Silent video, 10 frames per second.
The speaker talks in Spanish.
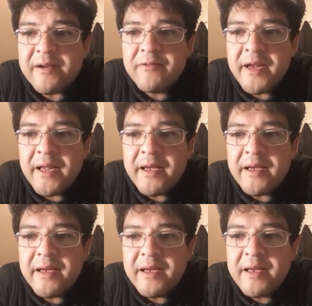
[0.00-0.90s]

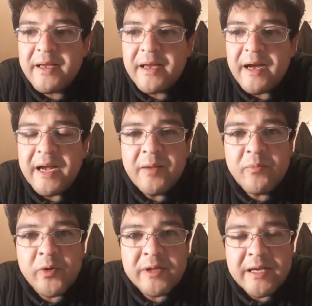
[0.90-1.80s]
refiere a
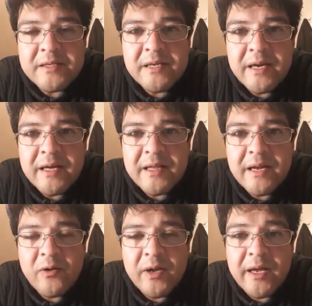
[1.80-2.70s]
la
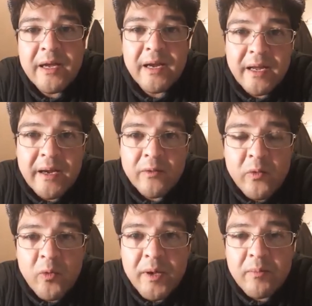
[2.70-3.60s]
importancia de lo que es creer
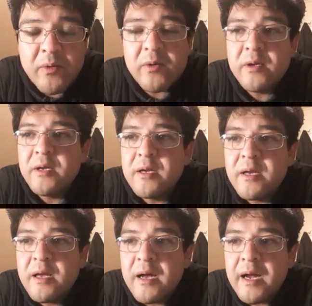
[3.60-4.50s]
en uno mismo,
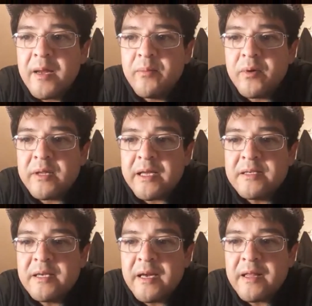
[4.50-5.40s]
a la
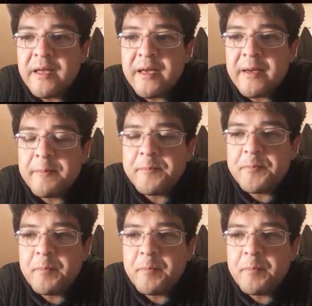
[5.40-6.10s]
importancia de,